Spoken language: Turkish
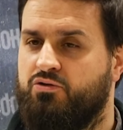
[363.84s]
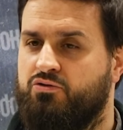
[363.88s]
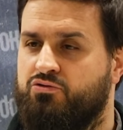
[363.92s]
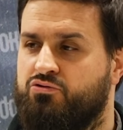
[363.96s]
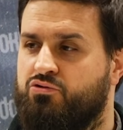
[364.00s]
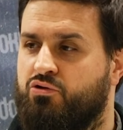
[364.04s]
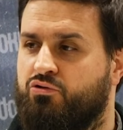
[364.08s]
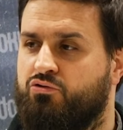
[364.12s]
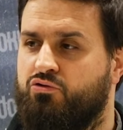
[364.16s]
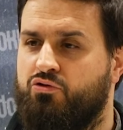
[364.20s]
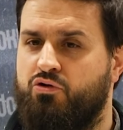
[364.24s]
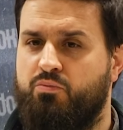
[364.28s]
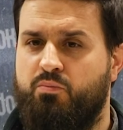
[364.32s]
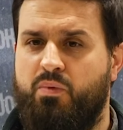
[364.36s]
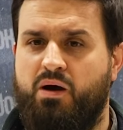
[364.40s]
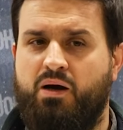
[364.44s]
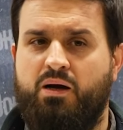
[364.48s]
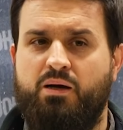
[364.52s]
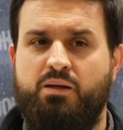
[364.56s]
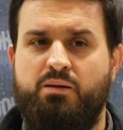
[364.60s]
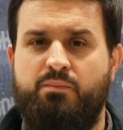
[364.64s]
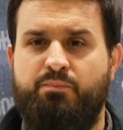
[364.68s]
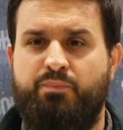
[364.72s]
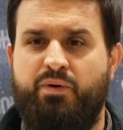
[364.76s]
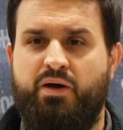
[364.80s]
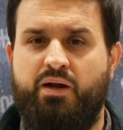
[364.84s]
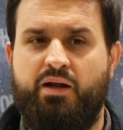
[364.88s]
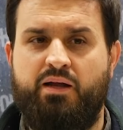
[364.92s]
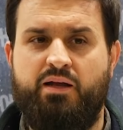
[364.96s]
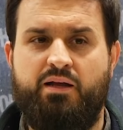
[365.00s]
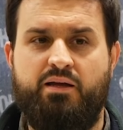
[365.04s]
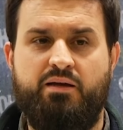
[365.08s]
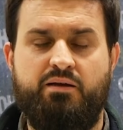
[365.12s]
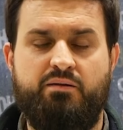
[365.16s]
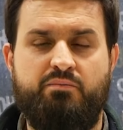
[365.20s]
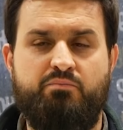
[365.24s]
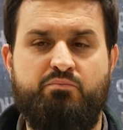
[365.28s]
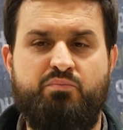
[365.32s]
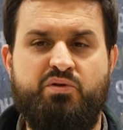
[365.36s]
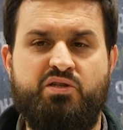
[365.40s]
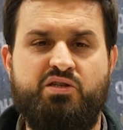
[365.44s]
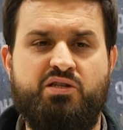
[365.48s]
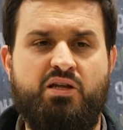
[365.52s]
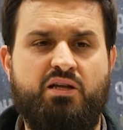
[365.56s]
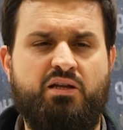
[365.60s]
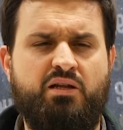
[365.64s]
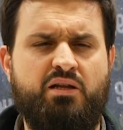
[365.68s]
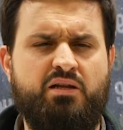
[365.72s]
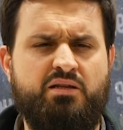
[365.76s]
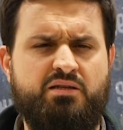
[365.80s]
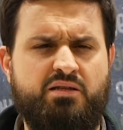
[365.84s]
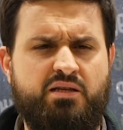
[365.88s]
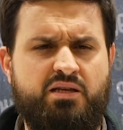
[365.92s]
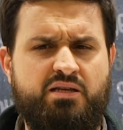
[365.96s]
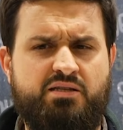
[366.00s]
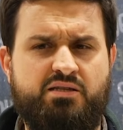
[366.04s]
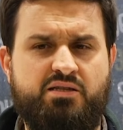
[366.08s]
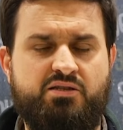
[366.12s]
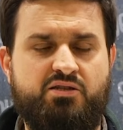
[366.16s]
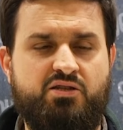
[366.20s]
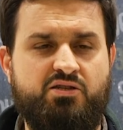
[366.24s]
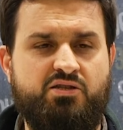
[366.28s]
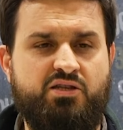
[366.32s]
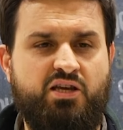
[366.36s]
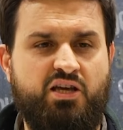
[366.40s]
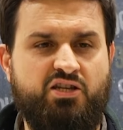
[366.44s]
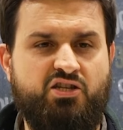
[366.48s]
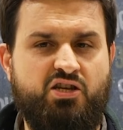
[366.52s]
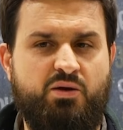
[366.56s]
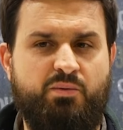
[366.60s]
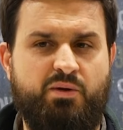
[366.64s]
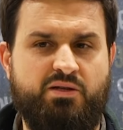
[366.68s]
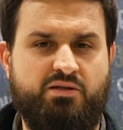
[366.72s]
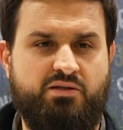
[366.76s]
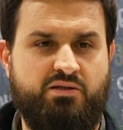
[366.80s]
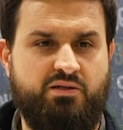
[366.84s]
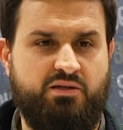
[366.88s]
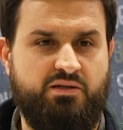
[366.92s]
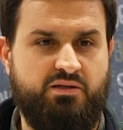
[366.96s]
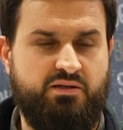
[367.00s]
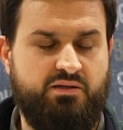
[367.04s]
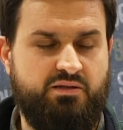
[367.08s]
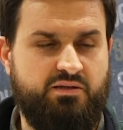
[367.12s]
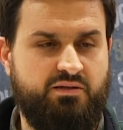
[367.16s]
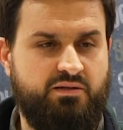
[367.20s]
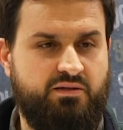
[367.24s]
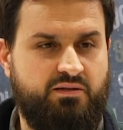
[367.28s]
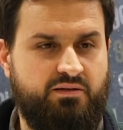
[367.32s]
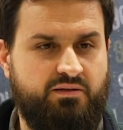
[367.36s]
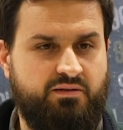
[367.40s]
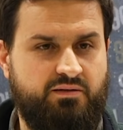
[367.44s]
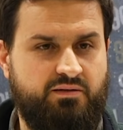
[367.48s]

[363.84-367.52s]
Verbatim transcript: sökülün bakalım parayı. Bizden izinsiz geçemezsiniz.